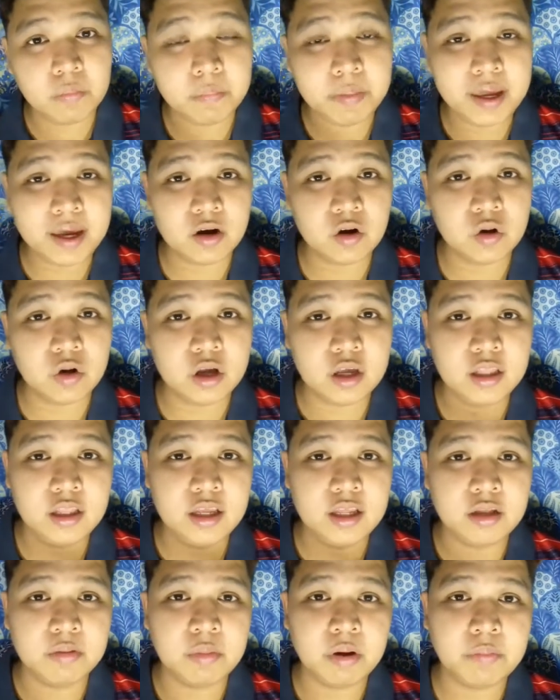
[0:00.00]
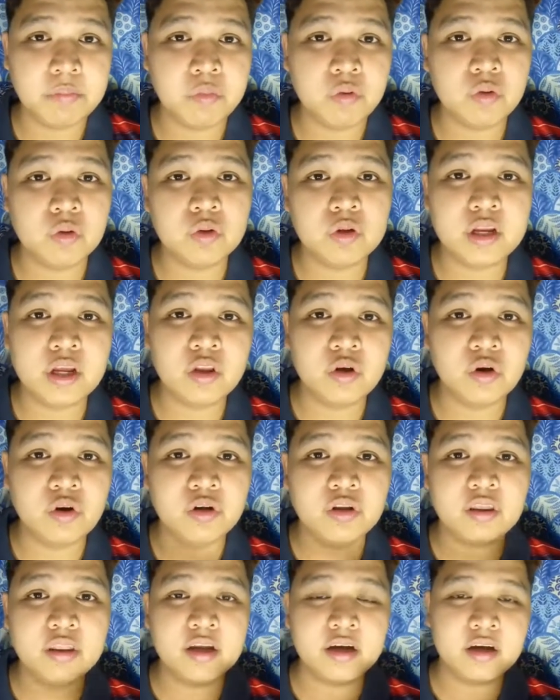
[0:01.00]
pero hindi naman po
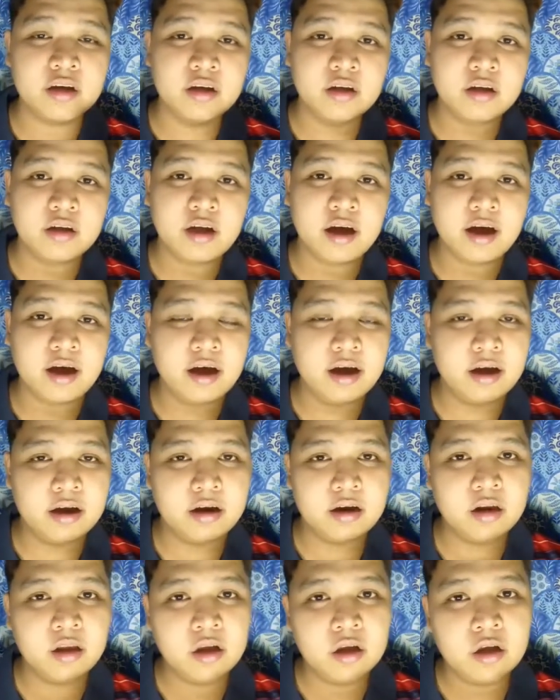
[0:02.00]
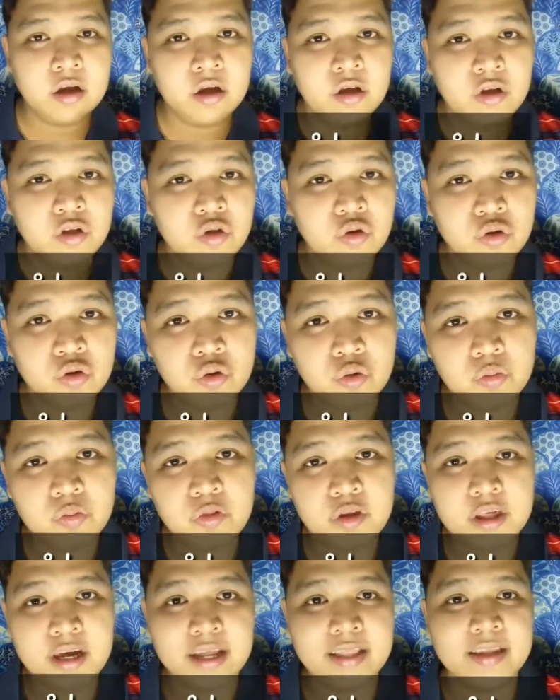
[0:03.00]
nanood ng uh, YouTube
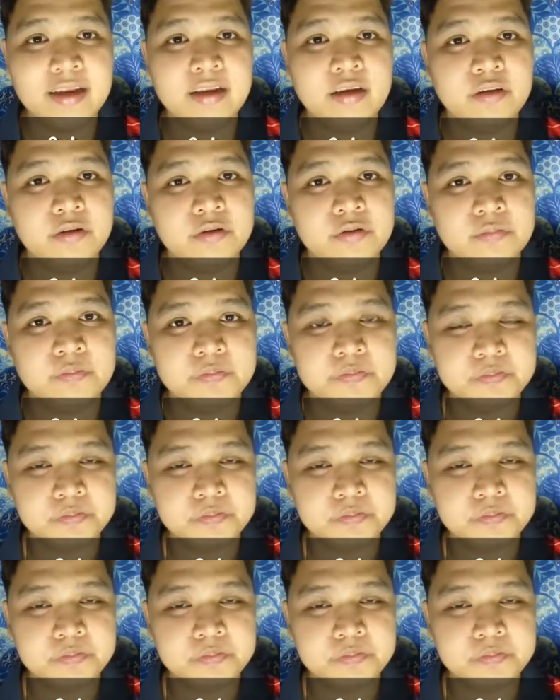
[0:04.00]
channel nyo.